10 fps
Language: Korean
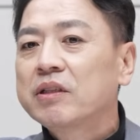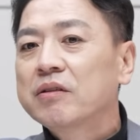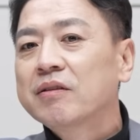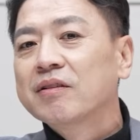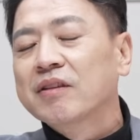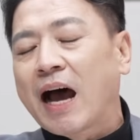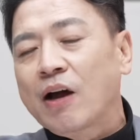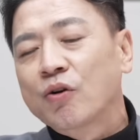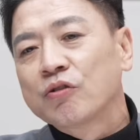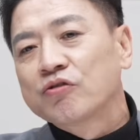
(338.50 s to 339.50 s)
네.
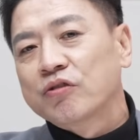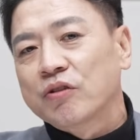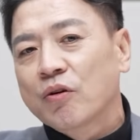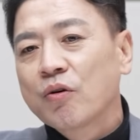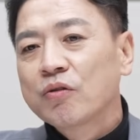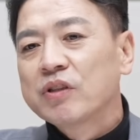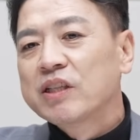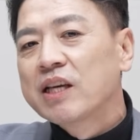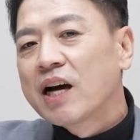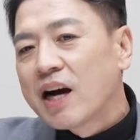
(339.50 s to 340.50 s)
나눠줄 혹은
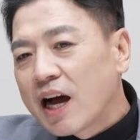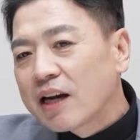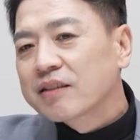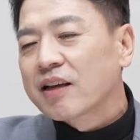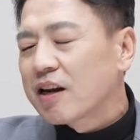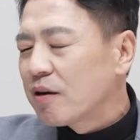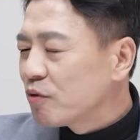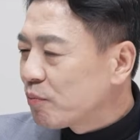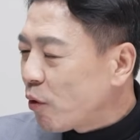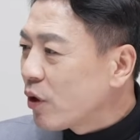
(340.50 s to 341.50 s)
네. 이양할
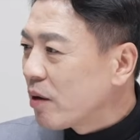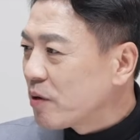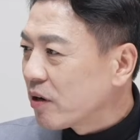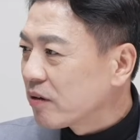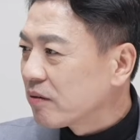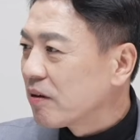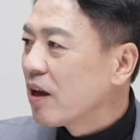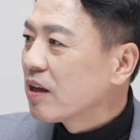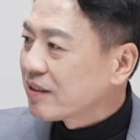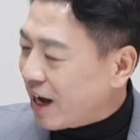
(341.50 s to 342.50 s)
사람을 보내면
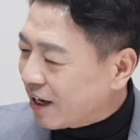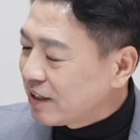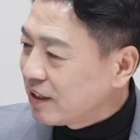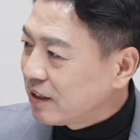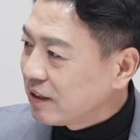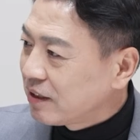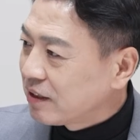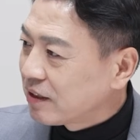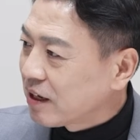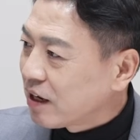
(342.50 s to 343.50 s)

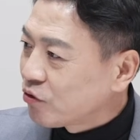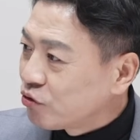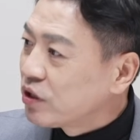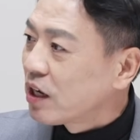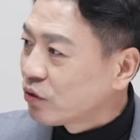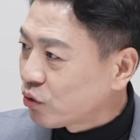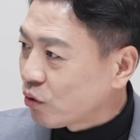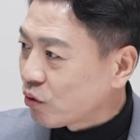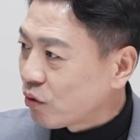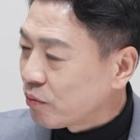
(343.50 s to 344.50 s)
자기가 유리한
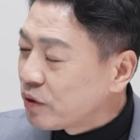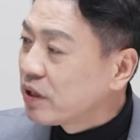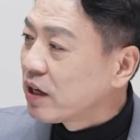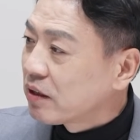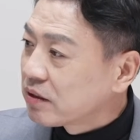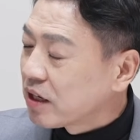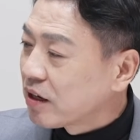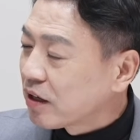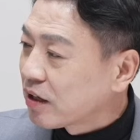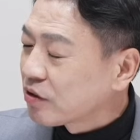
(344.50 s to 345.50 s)
쪽으로 미래를 네.
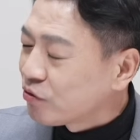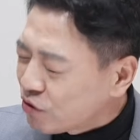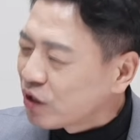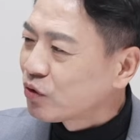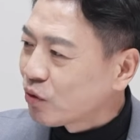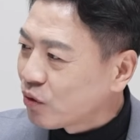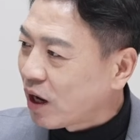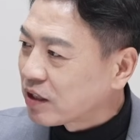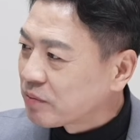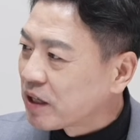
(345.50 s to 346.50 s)
생각해서 유리한 쪽으로
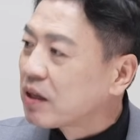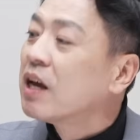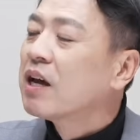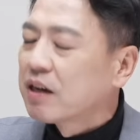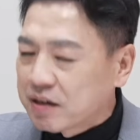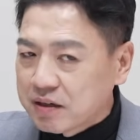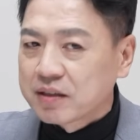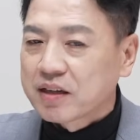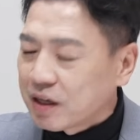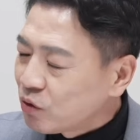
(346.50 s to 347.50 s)
가지만
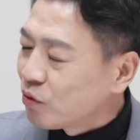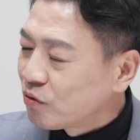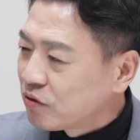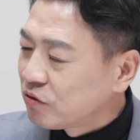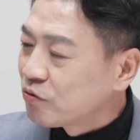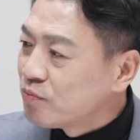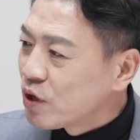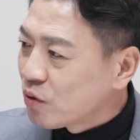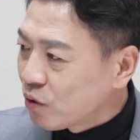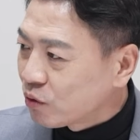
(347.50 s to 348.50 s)
그래서 한동훈은
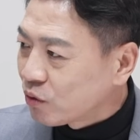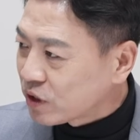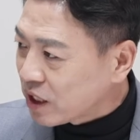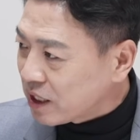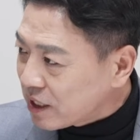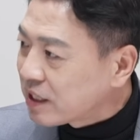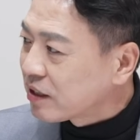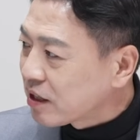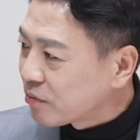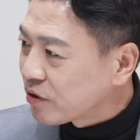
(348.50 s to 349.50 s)
운명 공동체에
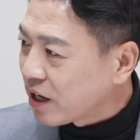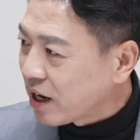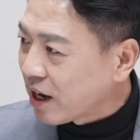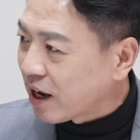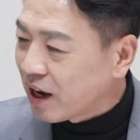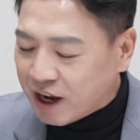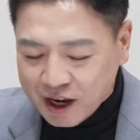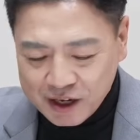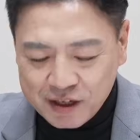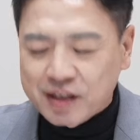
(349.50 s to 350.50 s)
있기 때문에
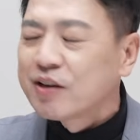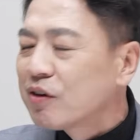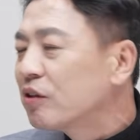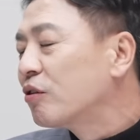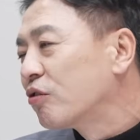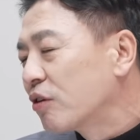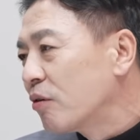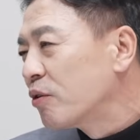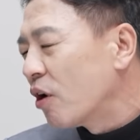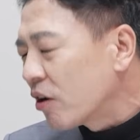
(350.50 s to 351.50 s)
음. 이 김건희
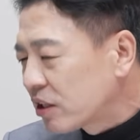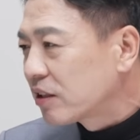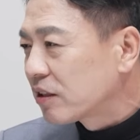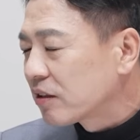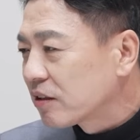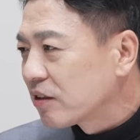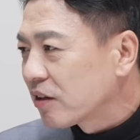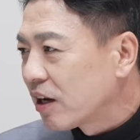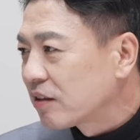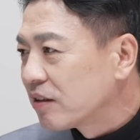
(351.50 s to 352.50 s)
특검을
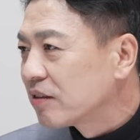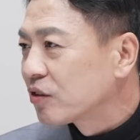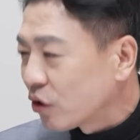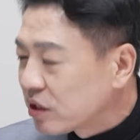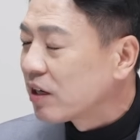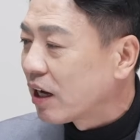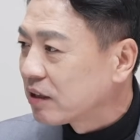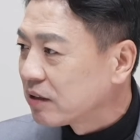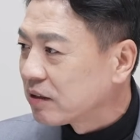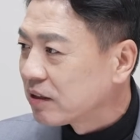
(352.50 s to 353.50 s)
어떻게든
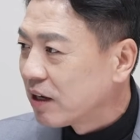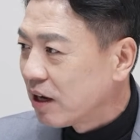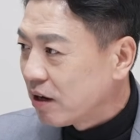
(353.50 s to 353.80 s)
저질하든